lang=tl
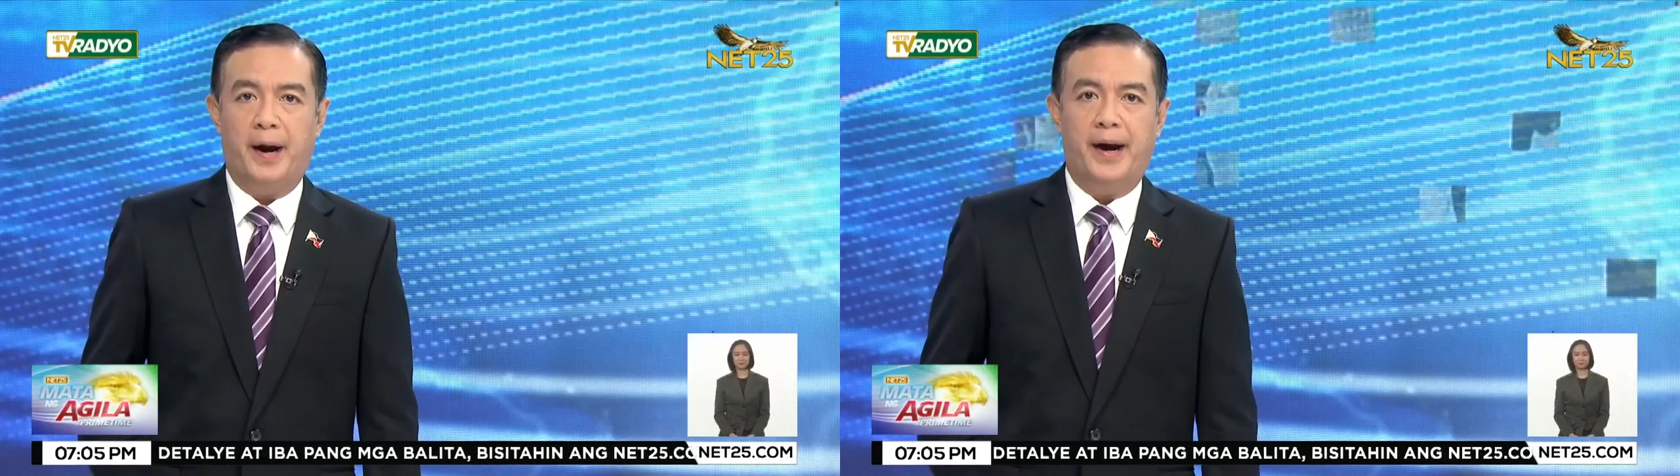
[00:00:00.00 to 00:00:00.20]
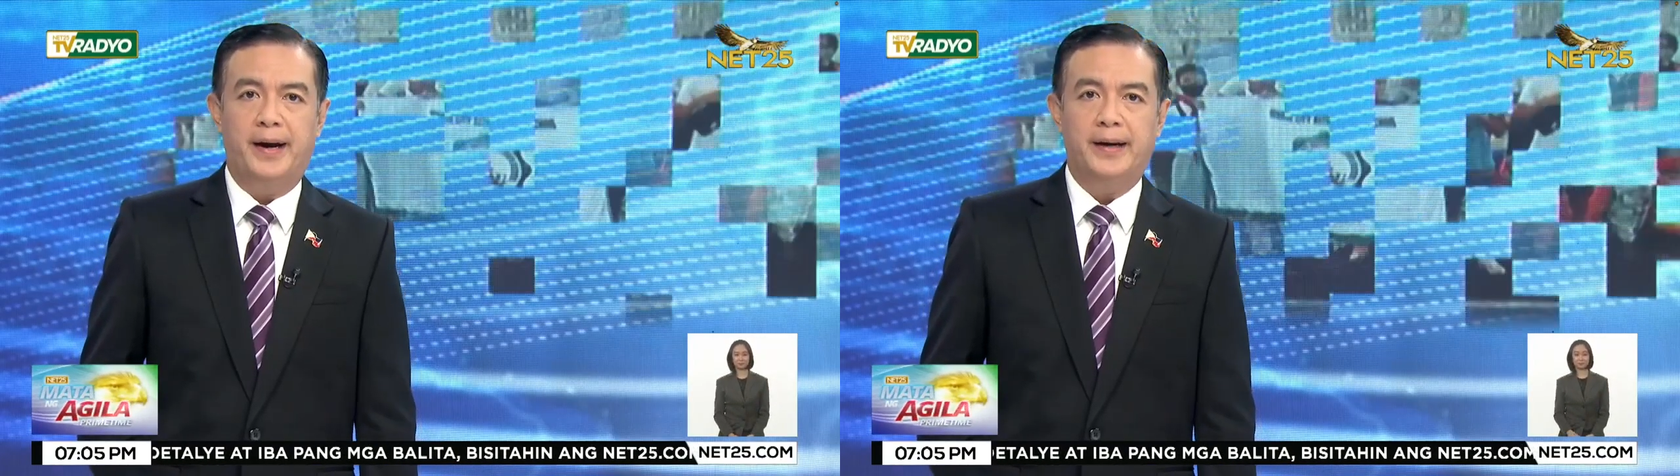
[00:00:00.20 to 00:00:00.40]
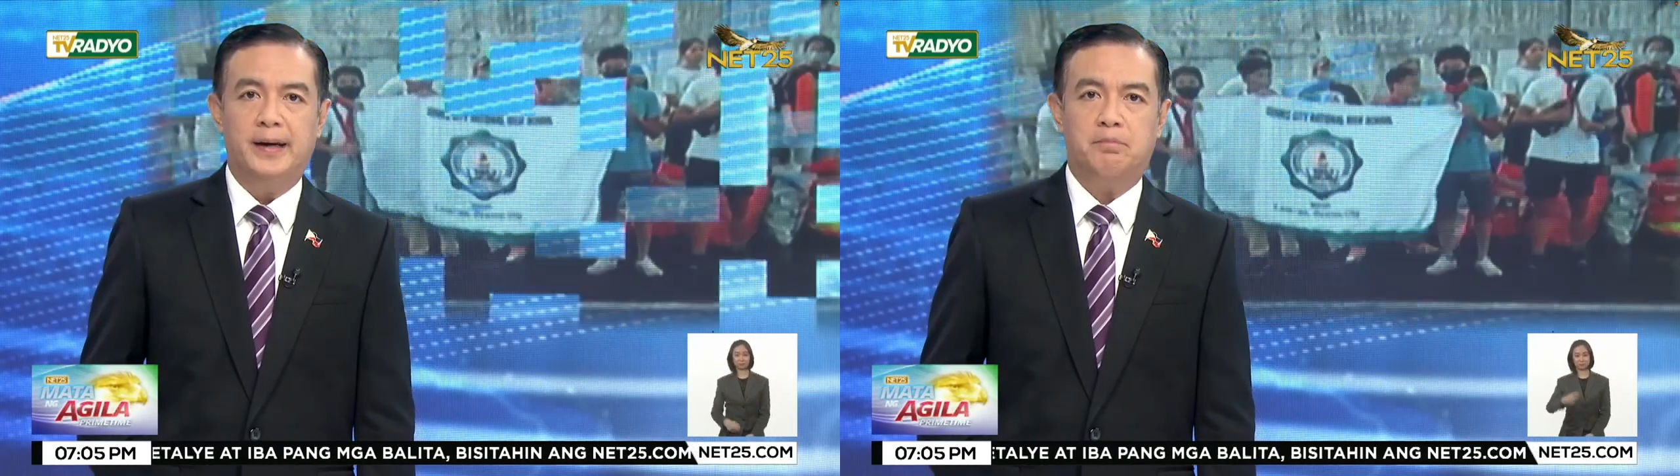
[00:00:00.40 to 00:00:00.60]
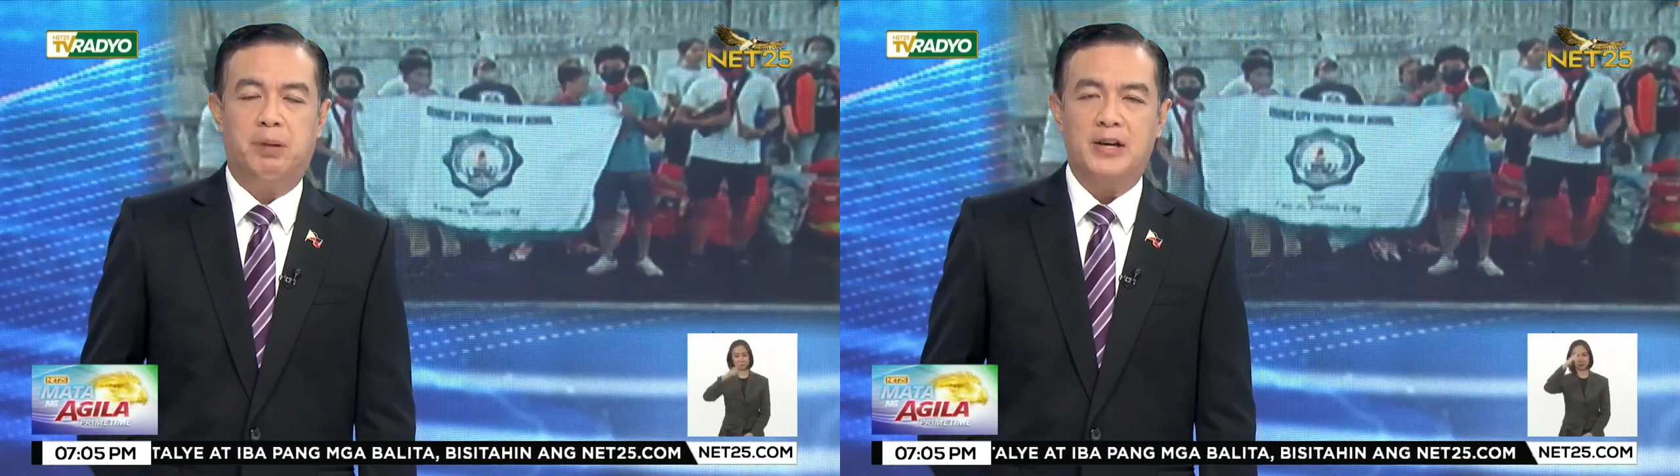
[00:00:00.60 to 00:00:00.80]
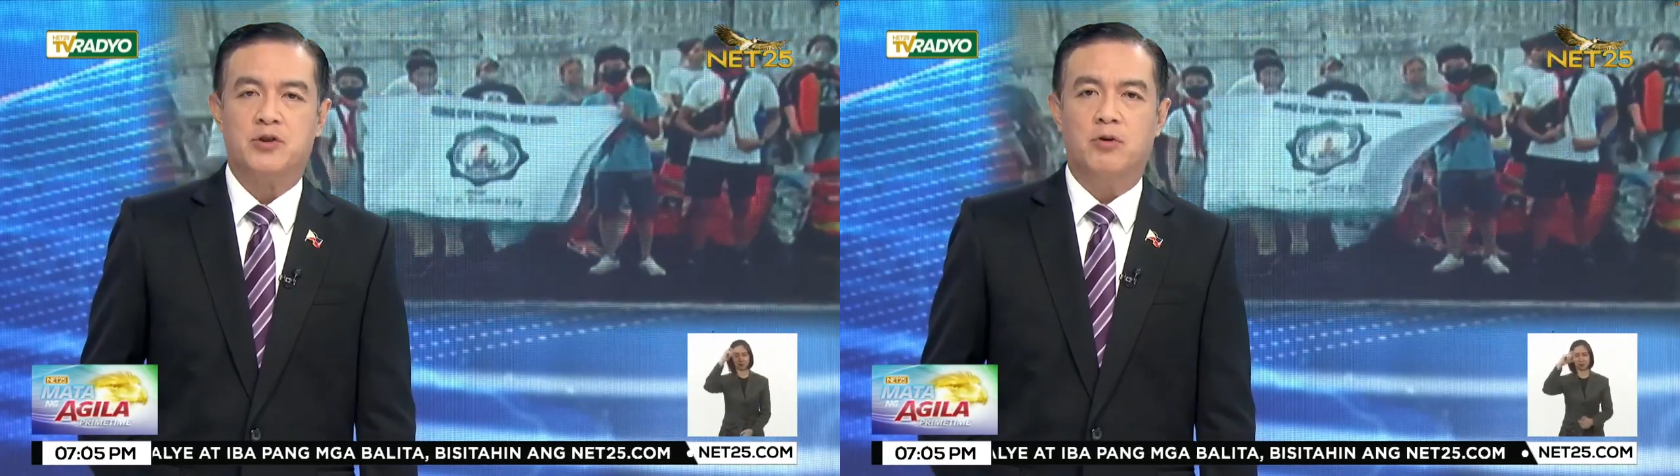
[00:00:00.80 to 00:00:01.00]

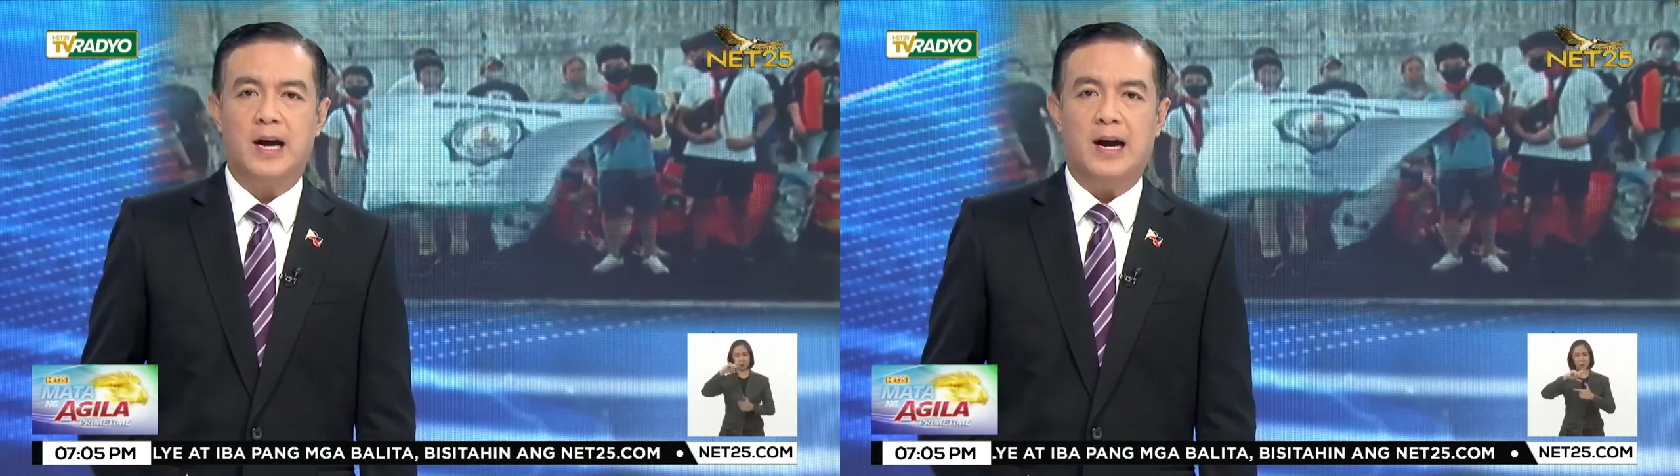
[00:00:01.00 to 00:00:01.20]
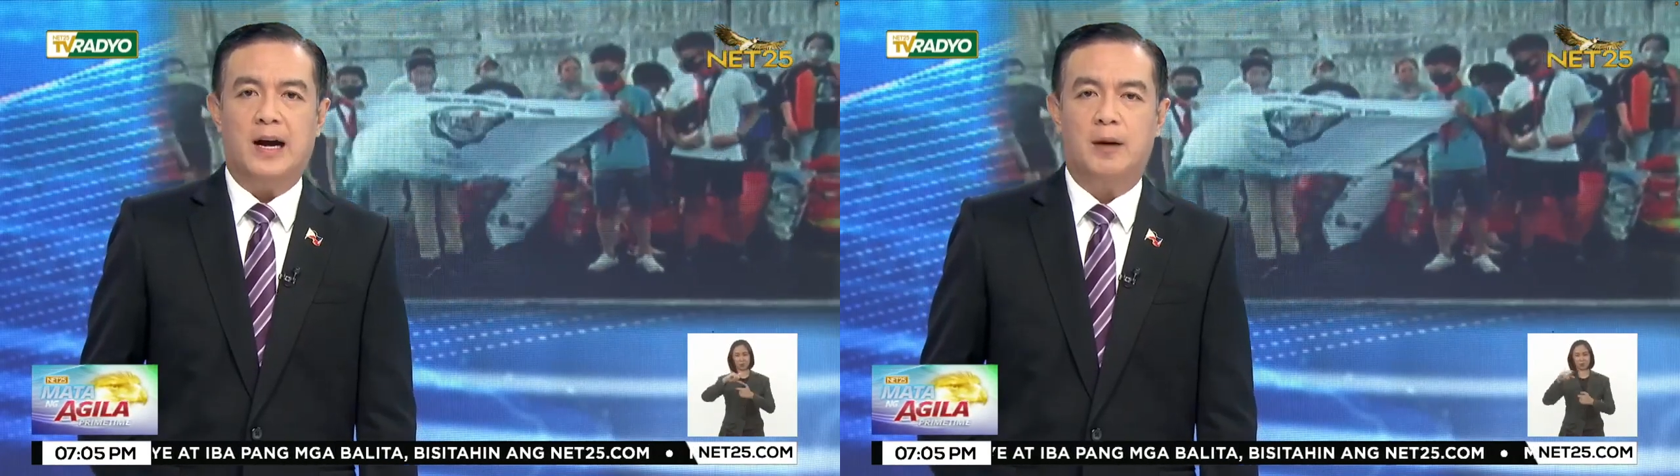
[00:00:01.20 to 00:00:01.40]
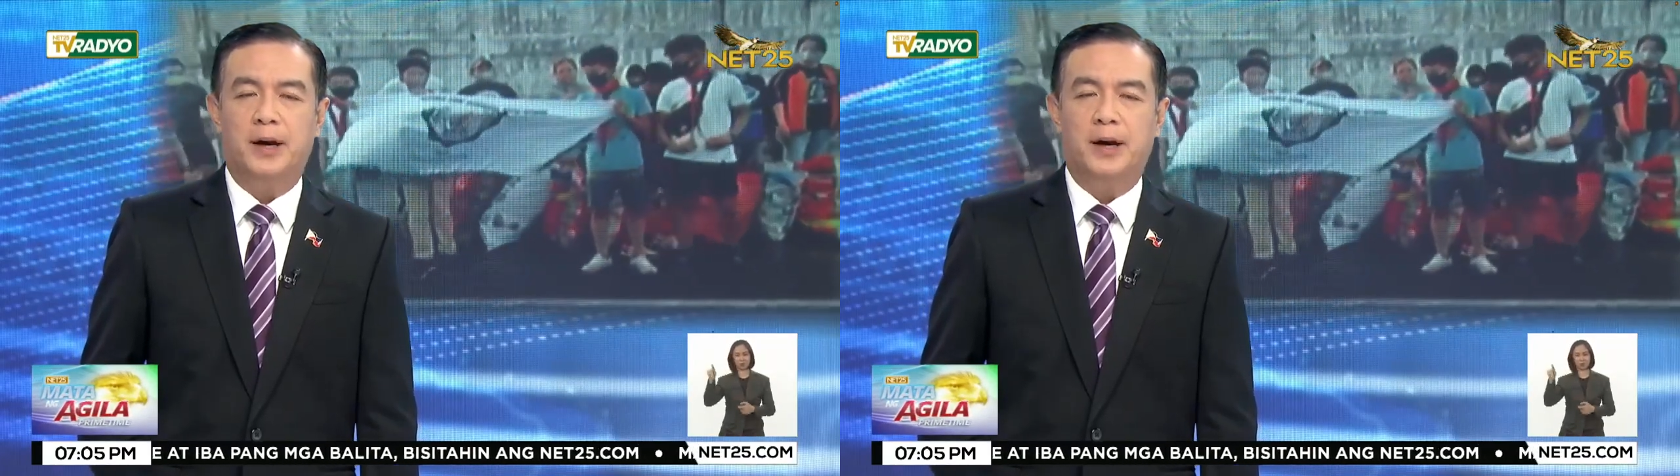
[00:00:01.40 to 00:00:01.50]
paeng basura,